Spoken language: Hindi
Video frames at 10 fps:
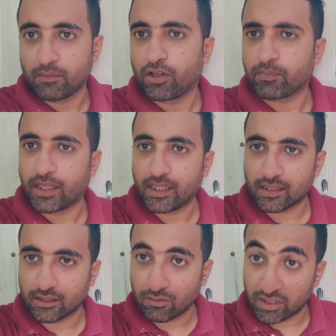था बहुत महंगा
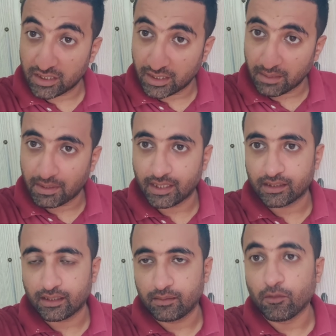था ज़रूरत से ज़्यादा महंगा
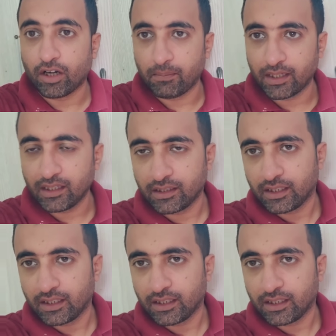था मॉल में ना